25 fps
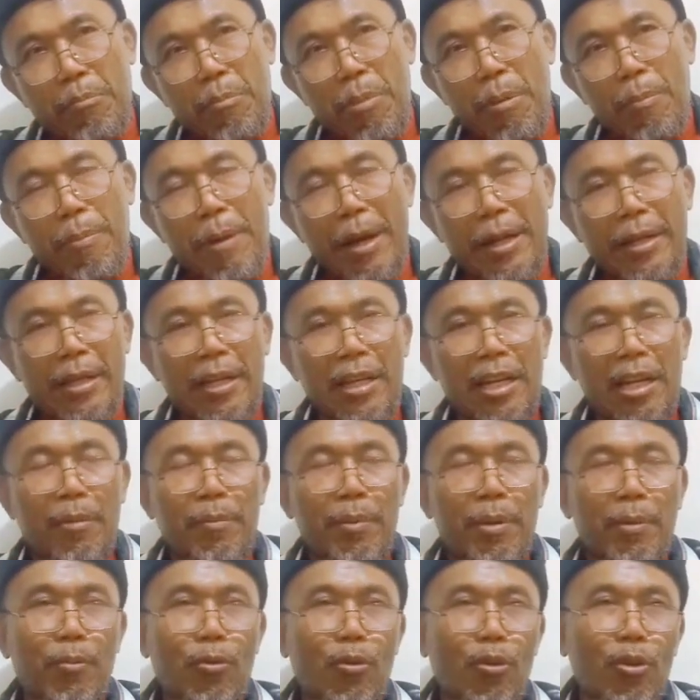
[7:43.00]
bapaknya
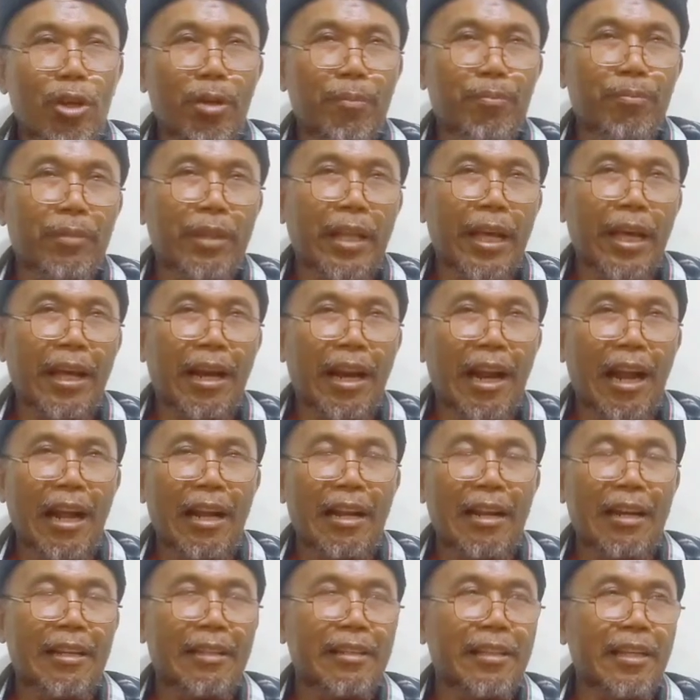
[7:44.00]
Nabi Ibrahim
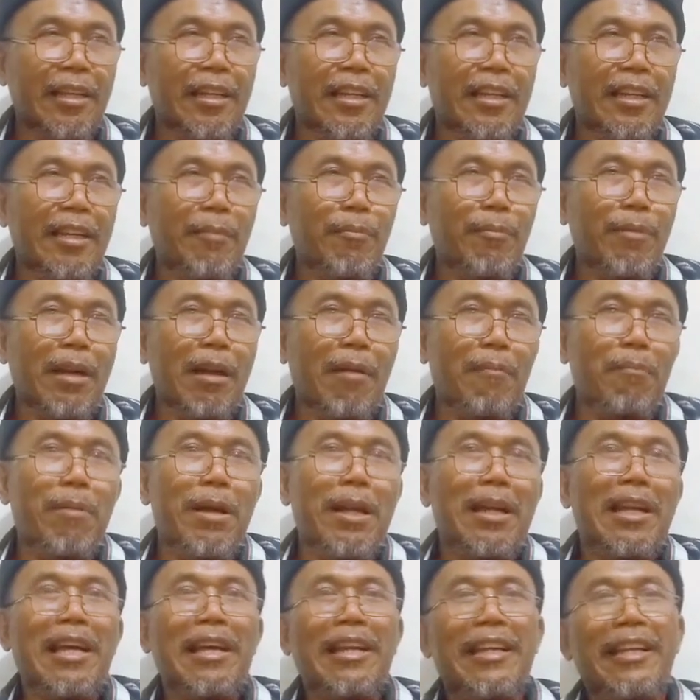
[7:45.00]
Terah. Jadi dia
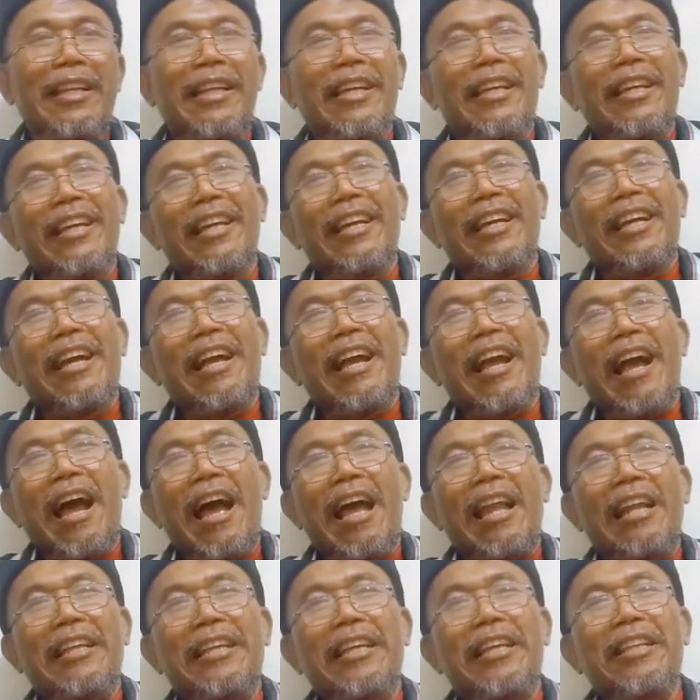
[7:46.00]
mengambil dari
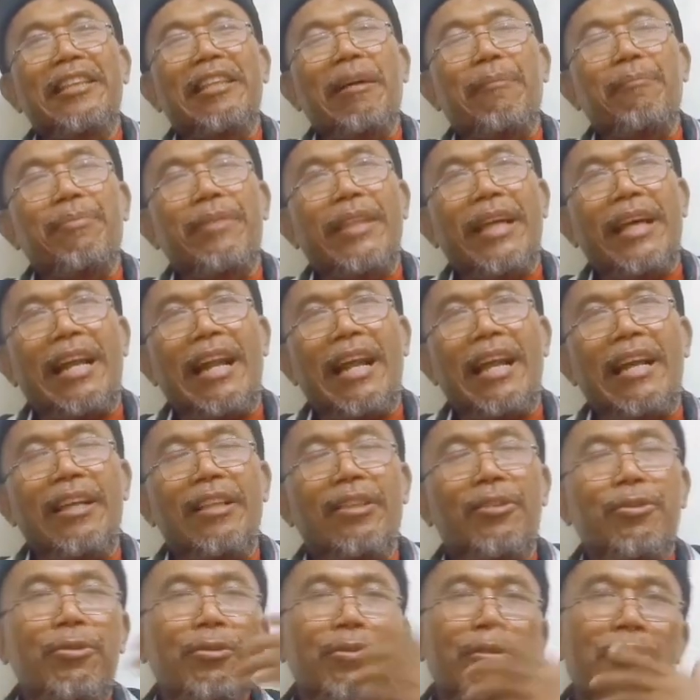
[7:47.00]
Alkitab Terah
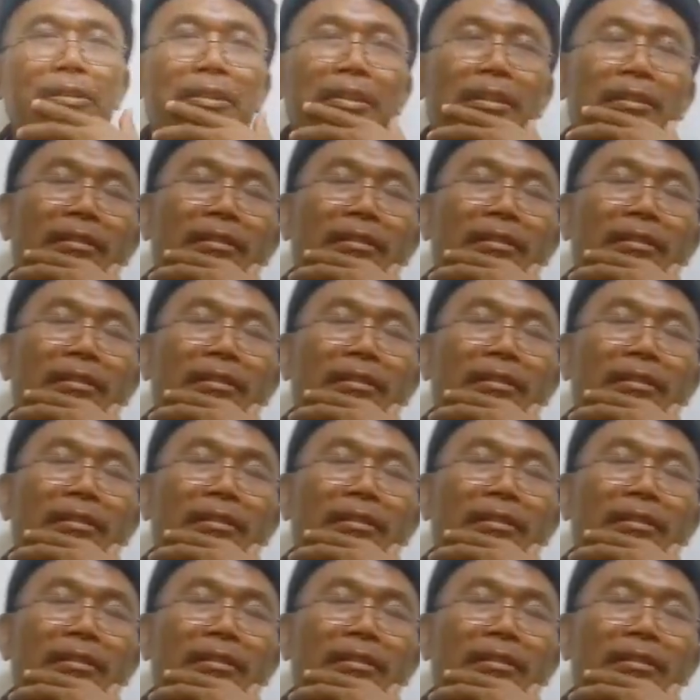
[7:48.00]
itu